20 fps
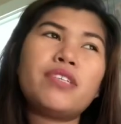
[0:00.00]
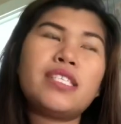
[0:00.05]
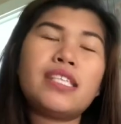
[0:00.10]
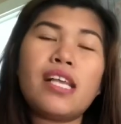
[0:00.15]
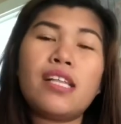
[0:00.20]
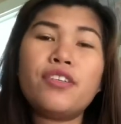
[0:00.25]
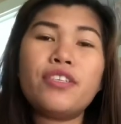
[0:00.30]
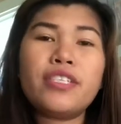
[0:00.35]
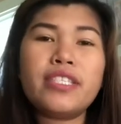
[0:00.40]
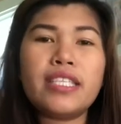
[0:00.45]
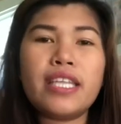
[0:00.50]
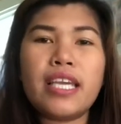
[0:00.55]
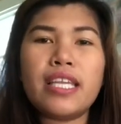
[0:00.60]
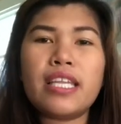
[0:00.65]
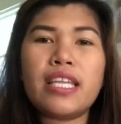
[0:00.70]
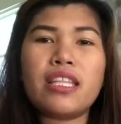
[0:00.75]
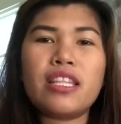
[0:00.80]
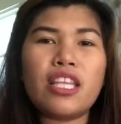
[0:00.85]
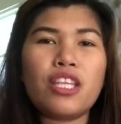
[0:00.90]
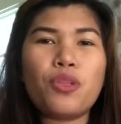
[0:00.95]
resellers
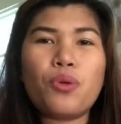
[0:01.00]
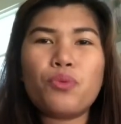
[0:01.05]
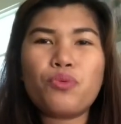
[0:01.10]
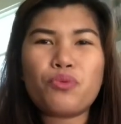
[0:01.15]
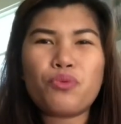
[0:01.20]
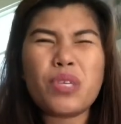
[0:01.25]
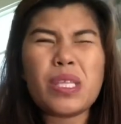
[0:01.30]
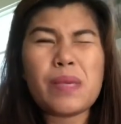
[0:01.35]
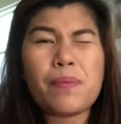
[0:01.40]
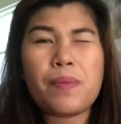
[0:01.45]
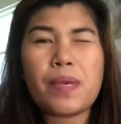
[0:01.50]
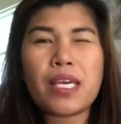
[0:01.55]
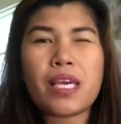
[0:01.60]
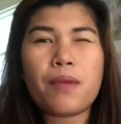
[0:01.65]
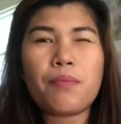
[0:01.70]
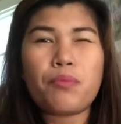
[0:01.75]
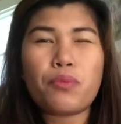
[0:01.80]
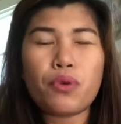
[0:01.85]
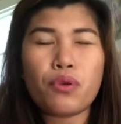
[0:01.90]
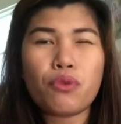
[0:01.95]
then they don't really pick
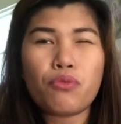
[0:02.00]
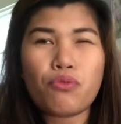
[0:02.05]
up